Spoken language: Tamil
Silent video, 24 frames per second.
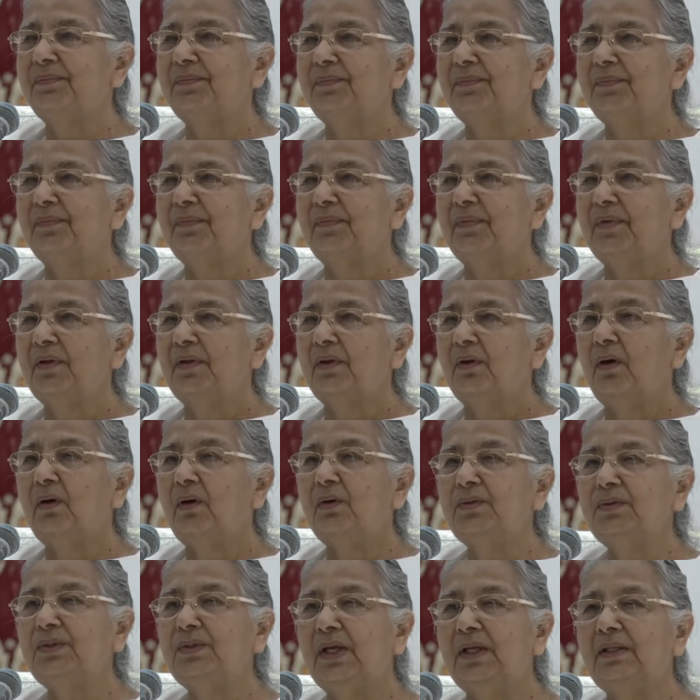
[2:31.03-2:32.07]
ரெண்டு பேருமே
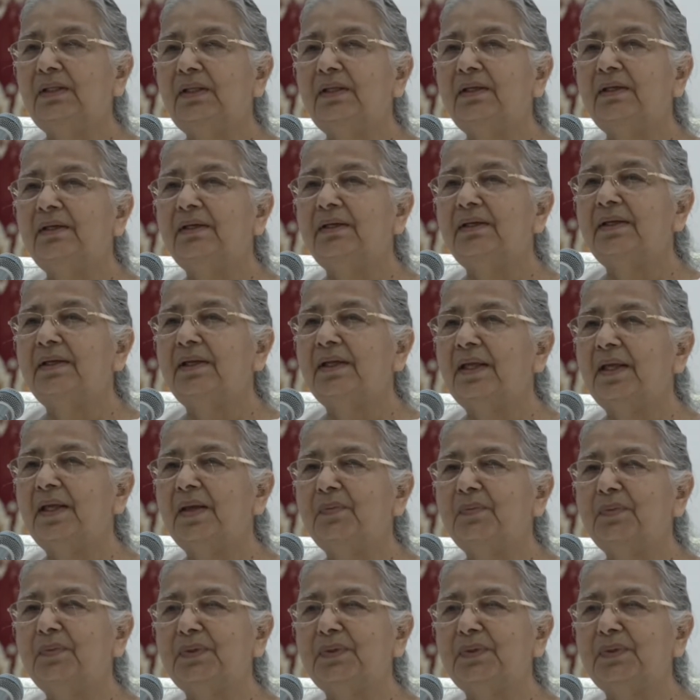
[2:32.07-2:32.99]
திருமணம் செஞ்சுக்கிட்டாங்க